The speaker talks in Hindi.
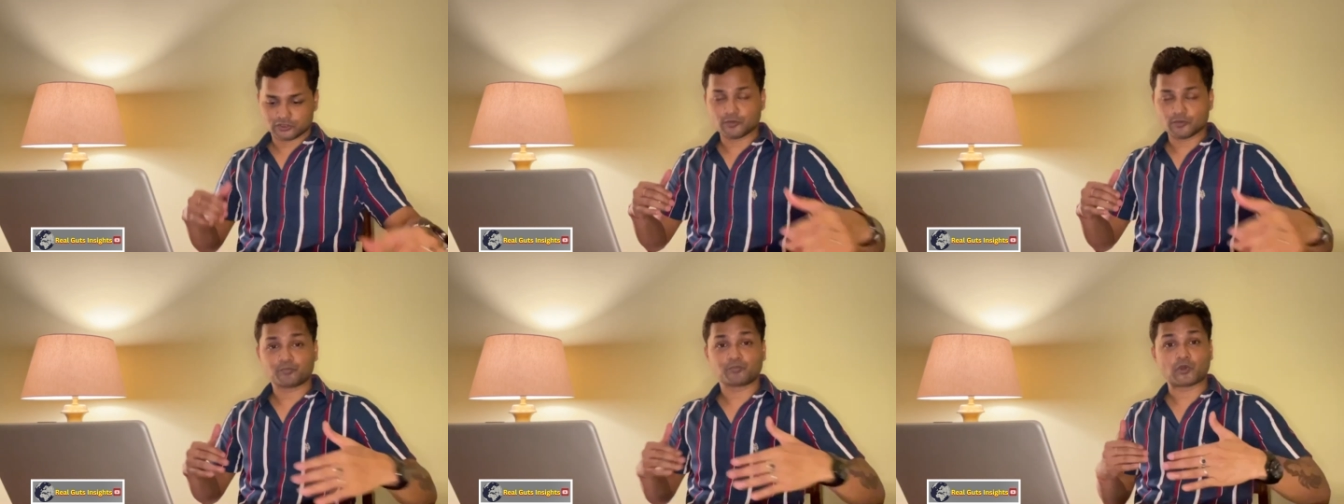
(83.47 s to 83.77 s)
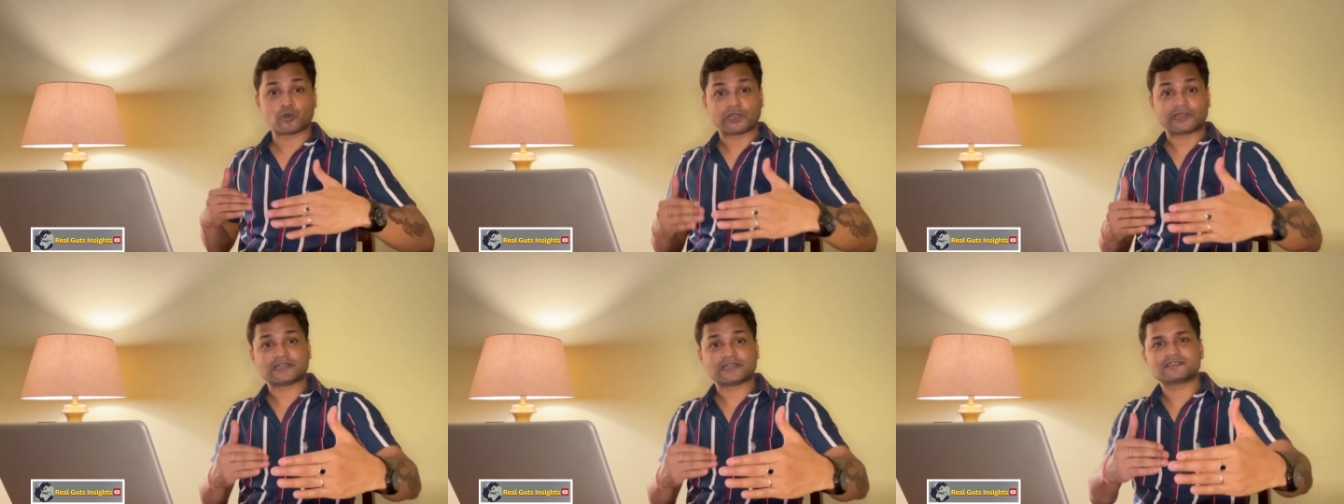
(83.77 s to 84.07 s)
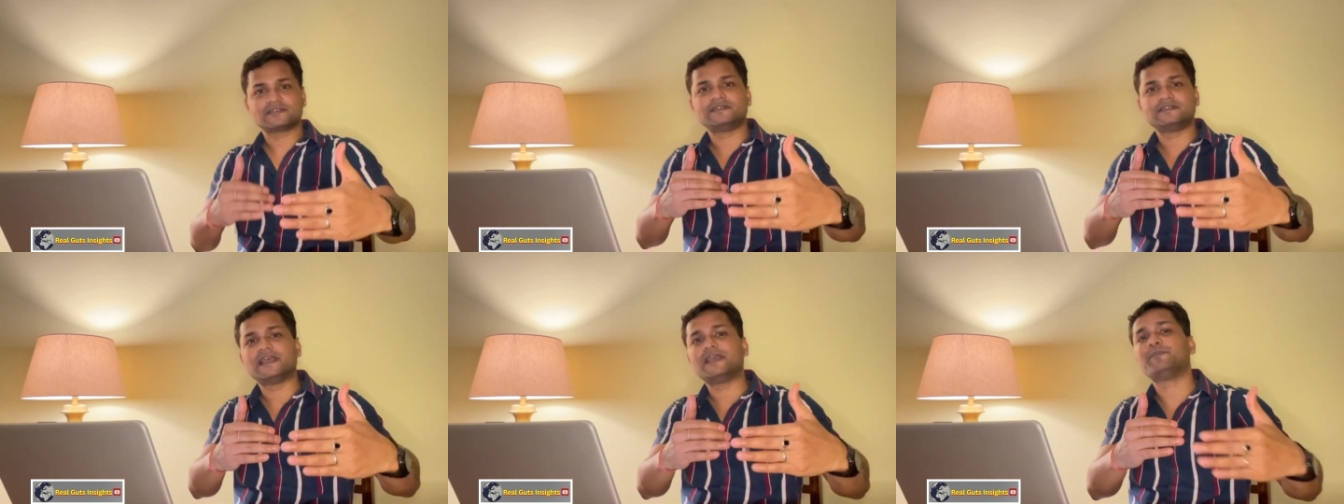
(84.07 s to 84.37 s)
जो
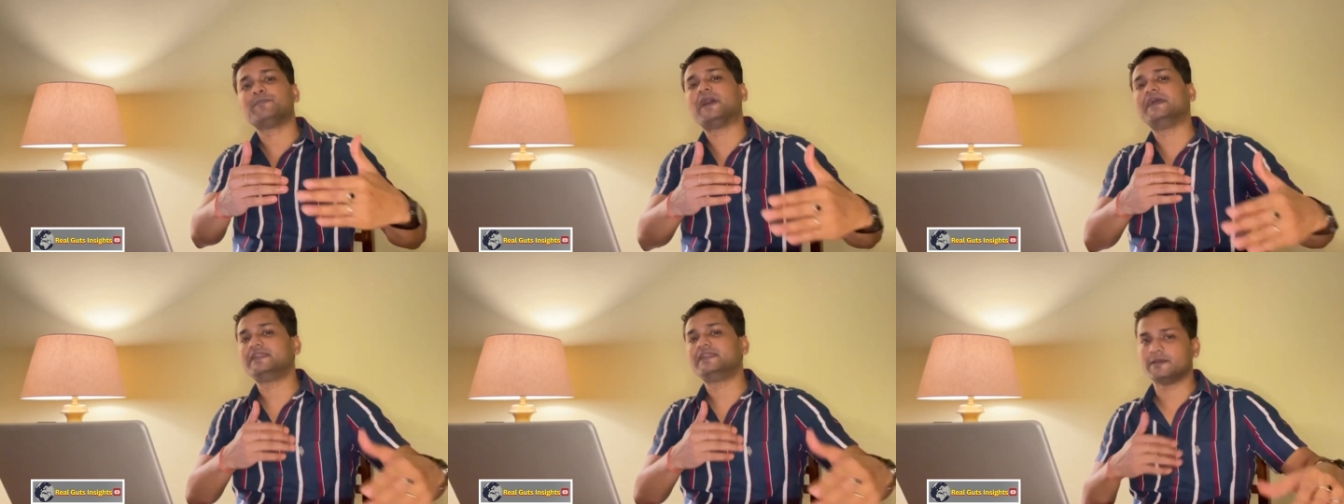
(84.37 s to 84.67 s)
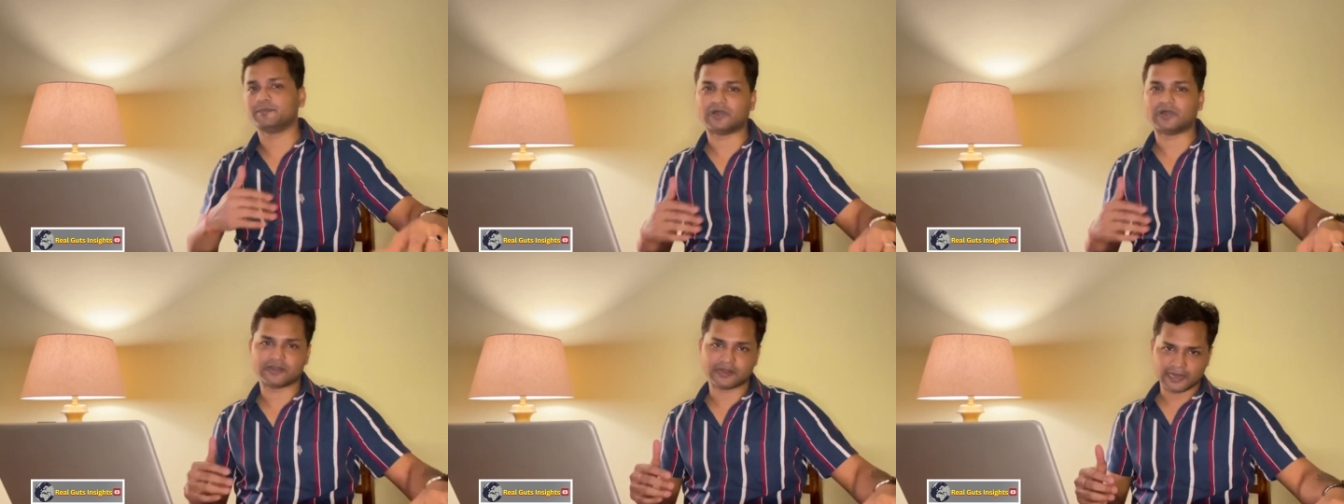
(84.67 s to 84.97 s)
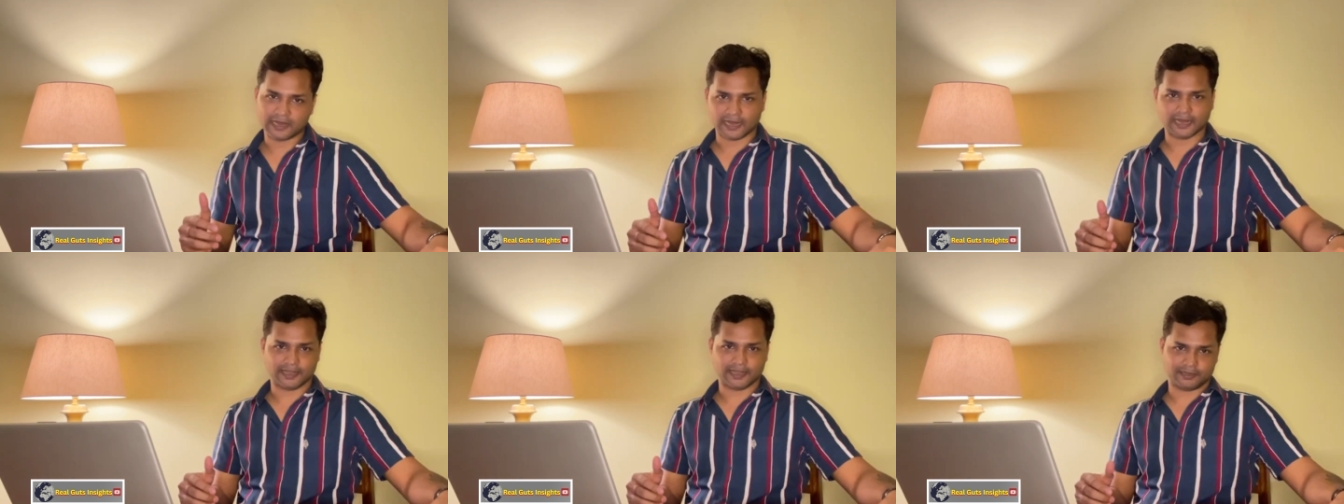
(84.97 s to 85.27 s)
प्रोटेस्ट डे बाय डे बढ़
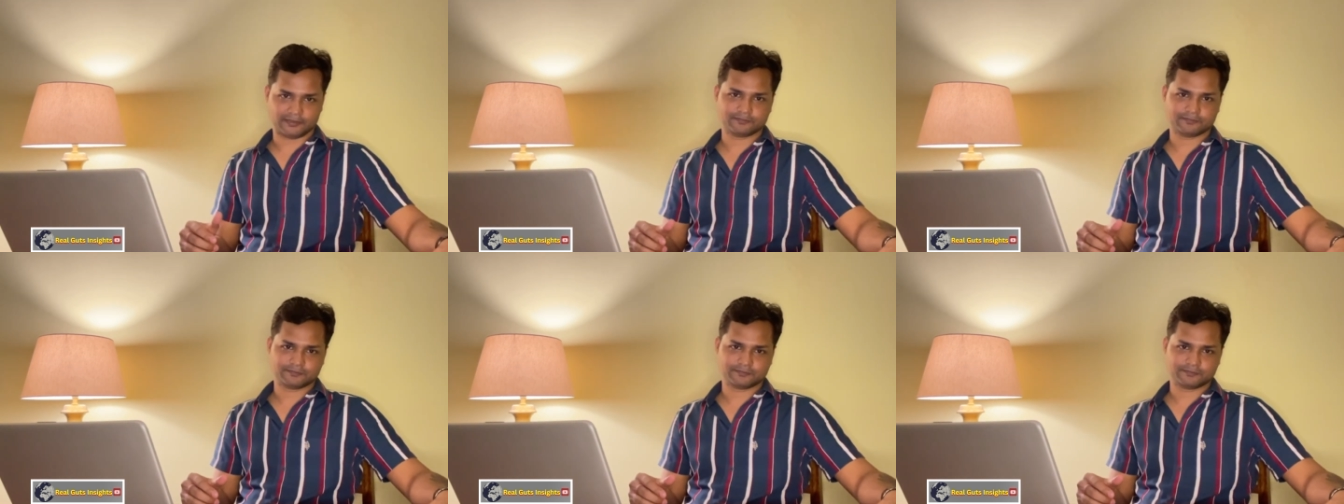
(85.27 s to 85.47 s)
रहा